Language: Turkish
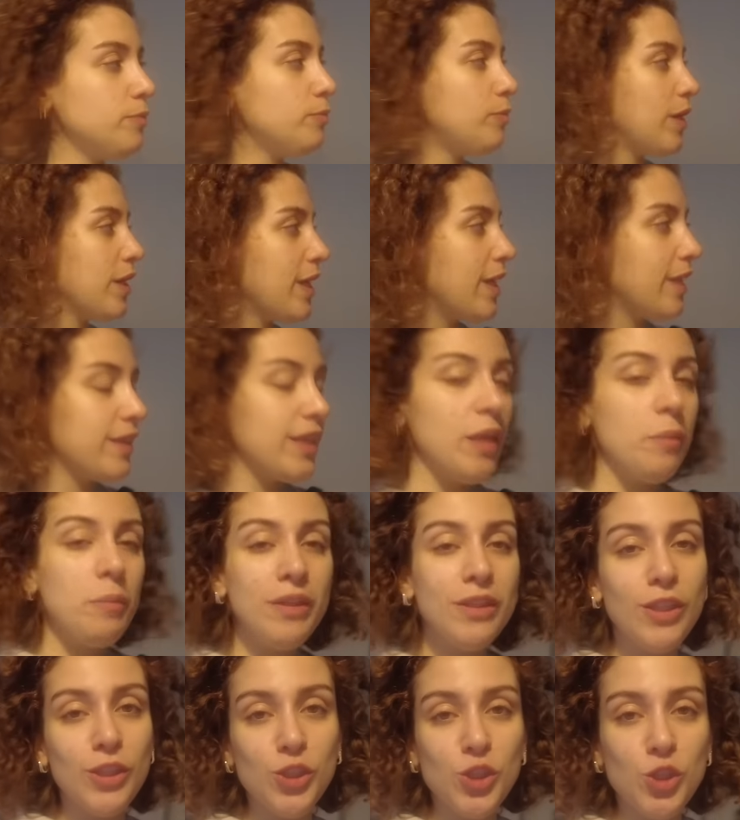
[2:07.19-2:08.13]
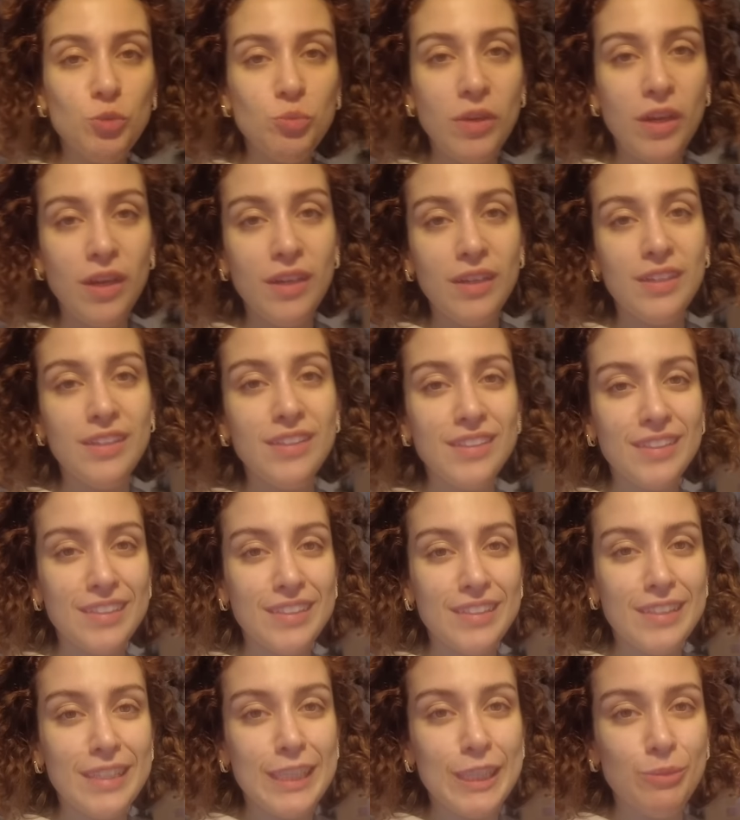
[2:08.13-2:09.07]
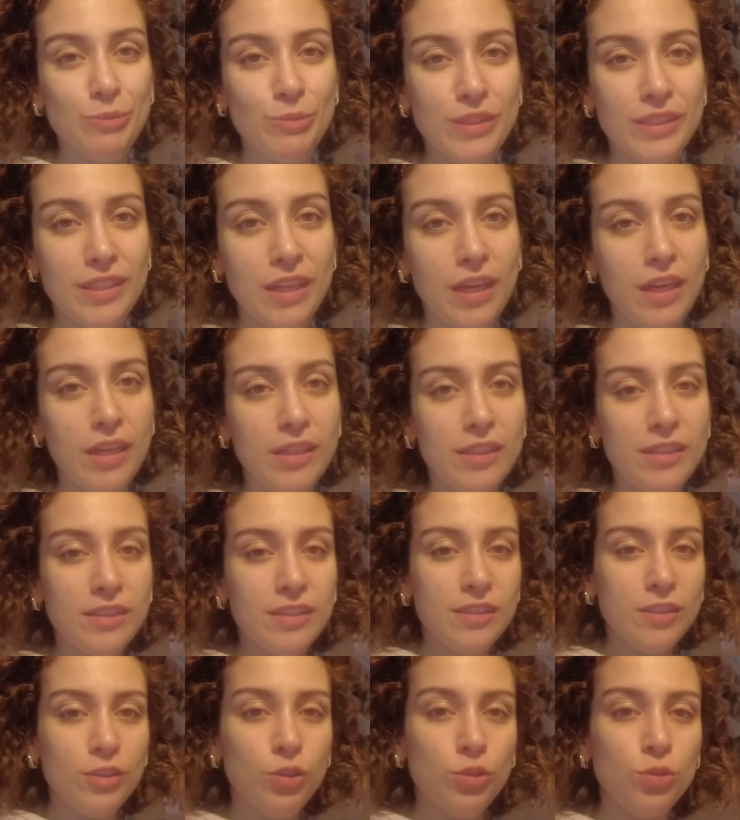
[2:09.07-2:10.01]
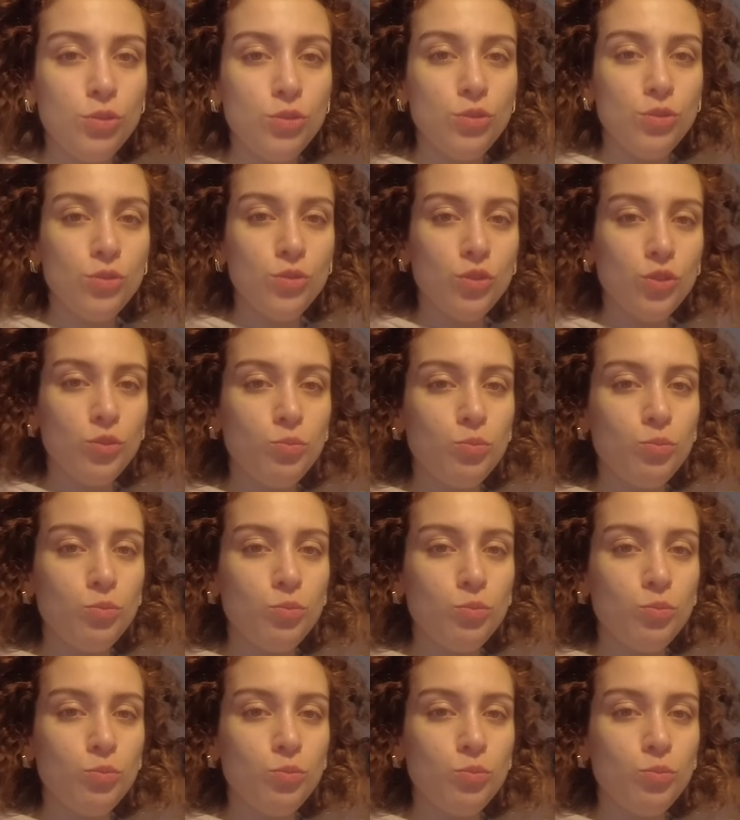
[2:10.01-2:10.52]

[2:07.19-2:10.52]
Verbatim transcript: paketleme taşıma e, kısmında görüşürüz.